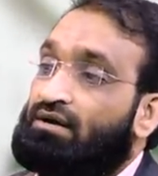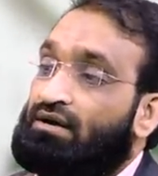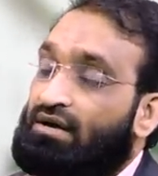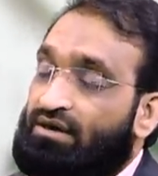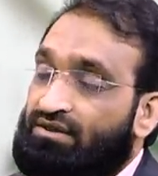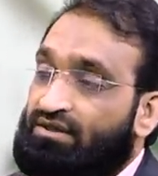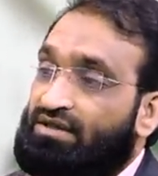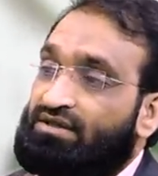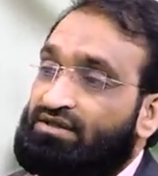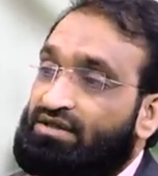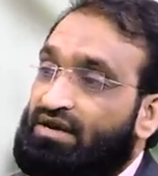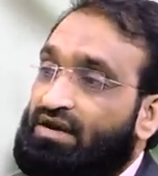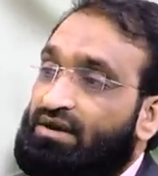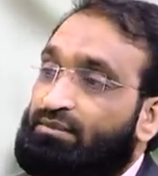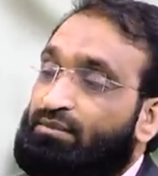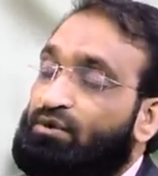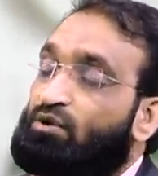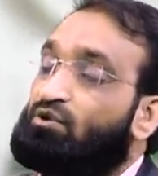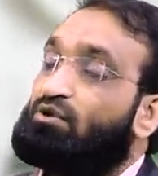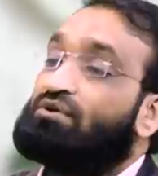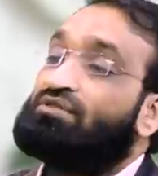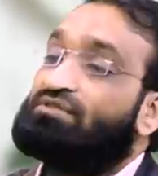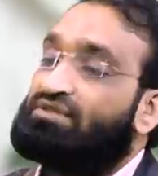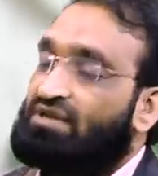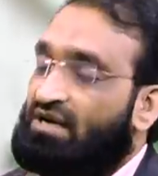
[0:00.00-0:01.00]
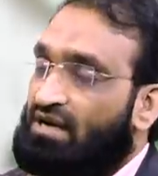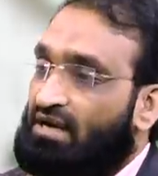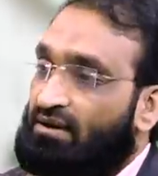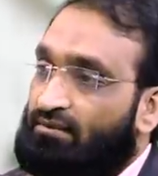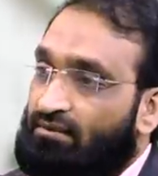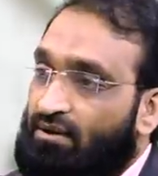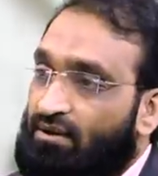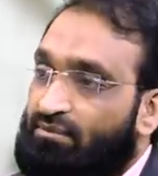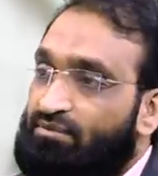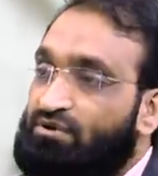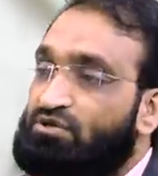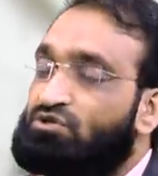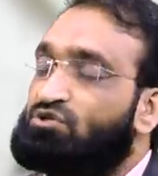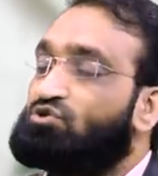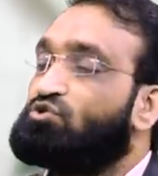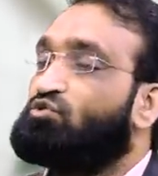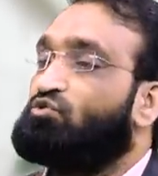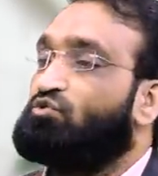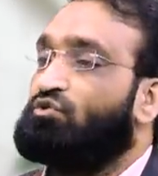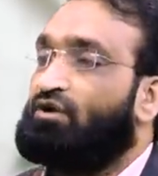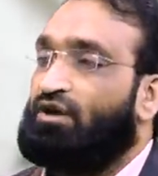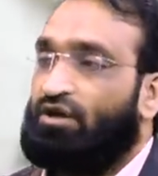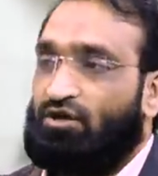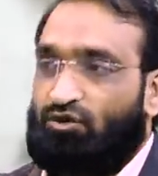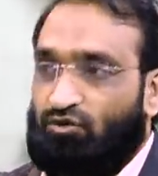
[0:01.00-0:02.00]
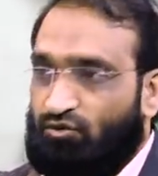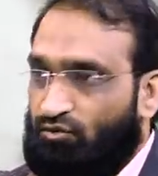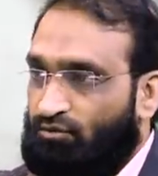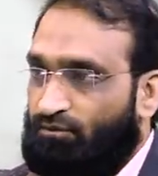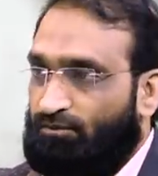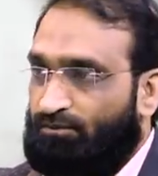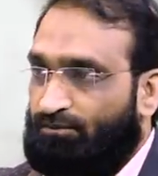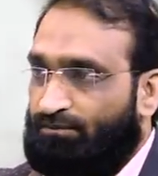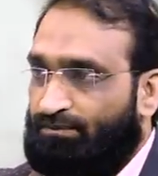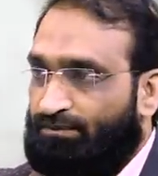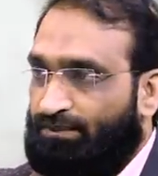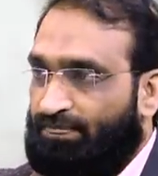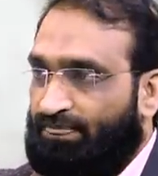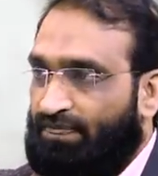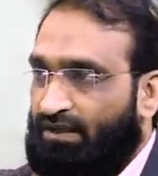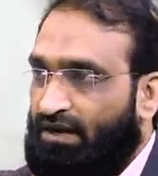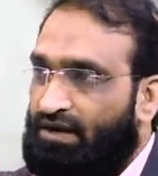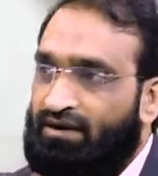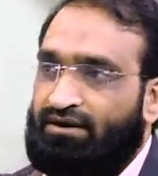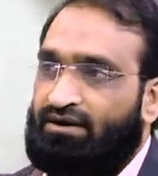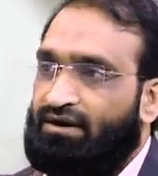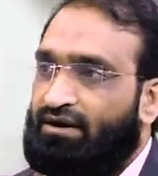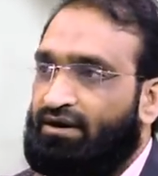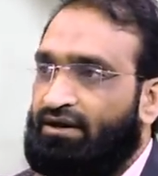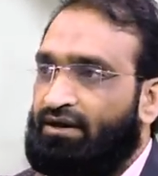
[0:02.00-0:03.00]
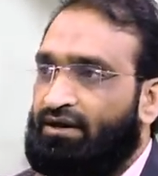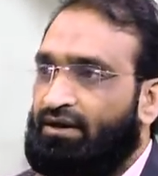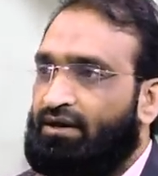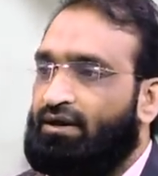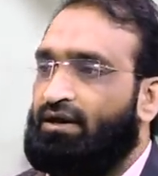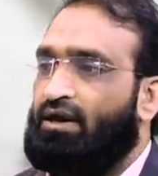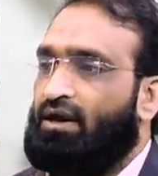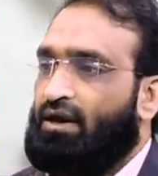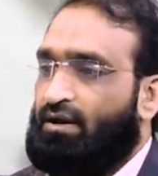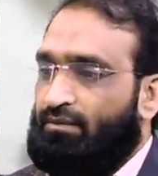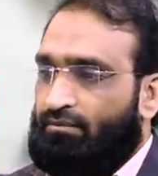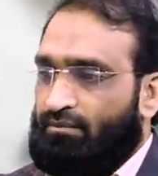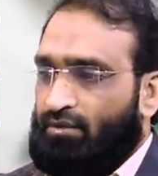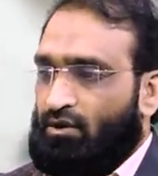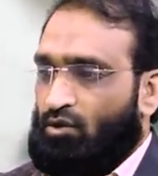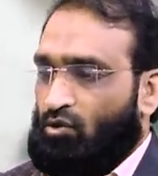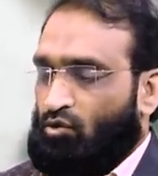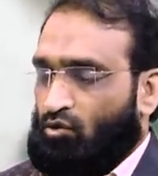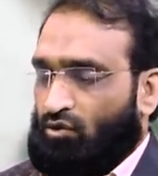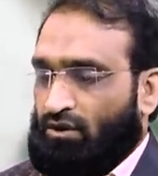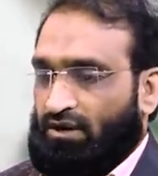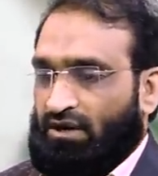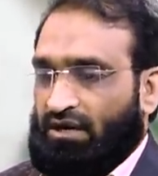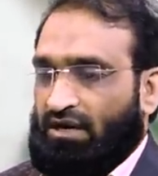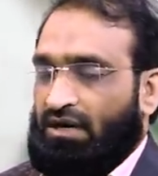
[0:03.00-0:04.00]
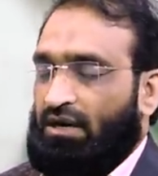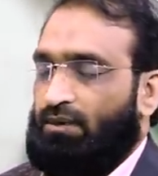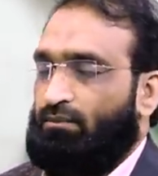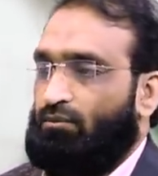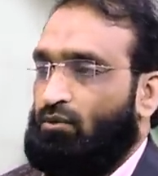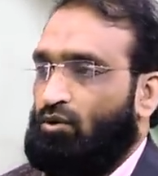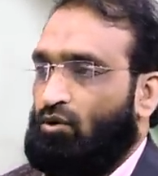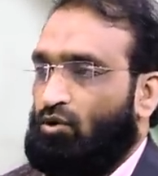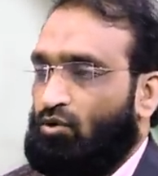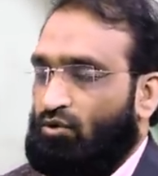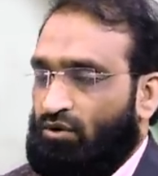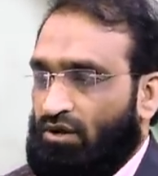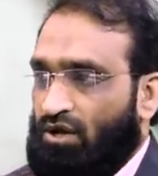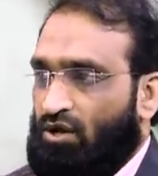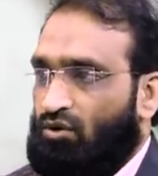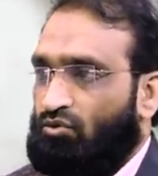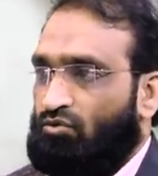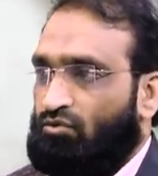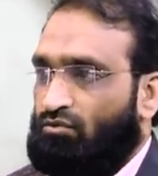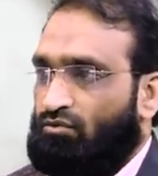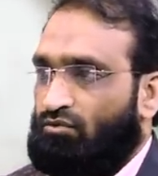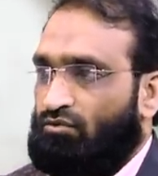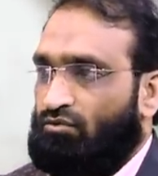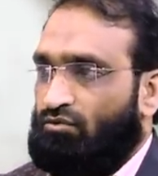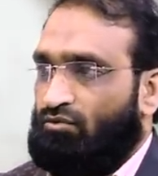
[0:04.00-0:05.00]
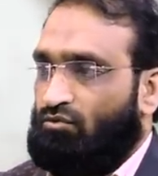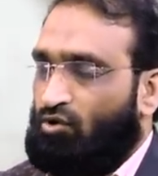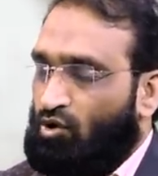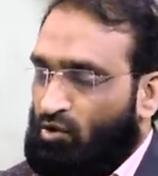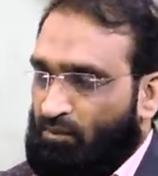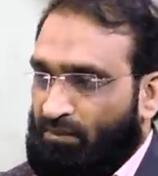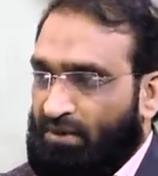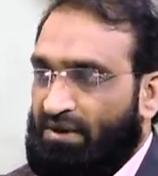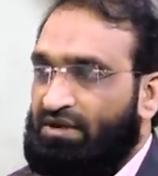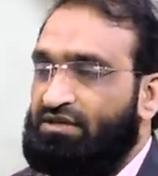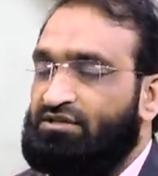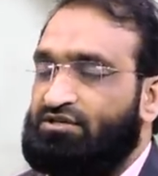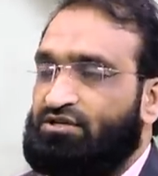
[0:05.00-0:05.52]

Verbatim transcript: ఏదైతే మీకు ఇంతకాలం లభిస్తూ ఉండేదో అంటే మీరు ఒక రంగంలో ఉన్నారు ఒక పని